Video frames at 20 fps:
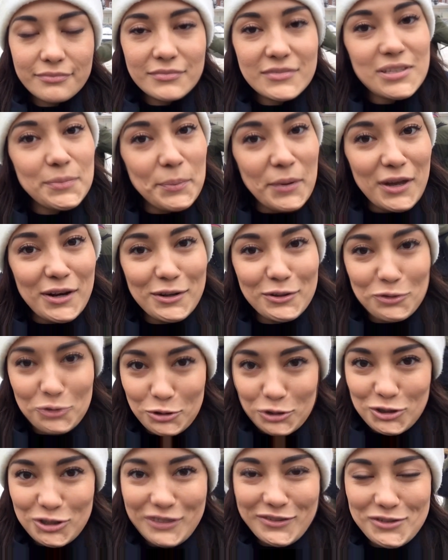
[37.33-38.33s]
Теперь
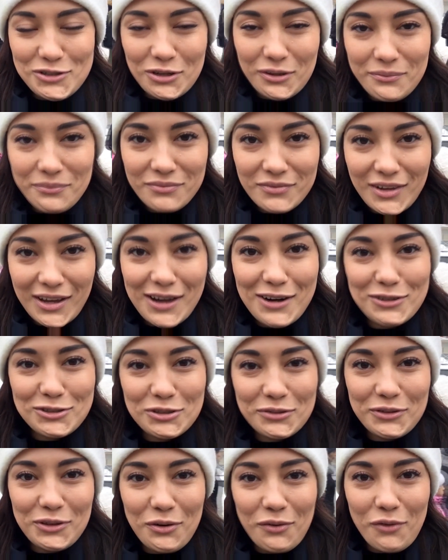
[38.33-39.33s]
точно все.
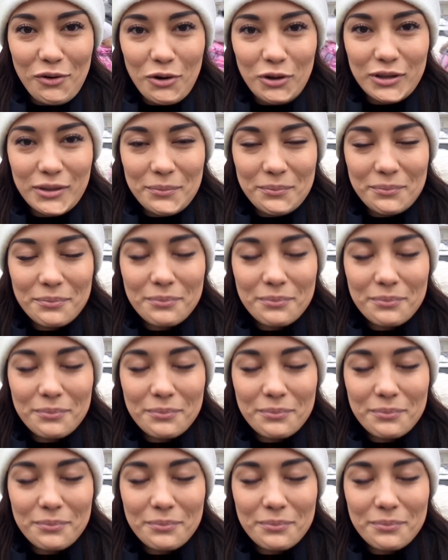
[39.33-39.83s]
Хорошего Нового года.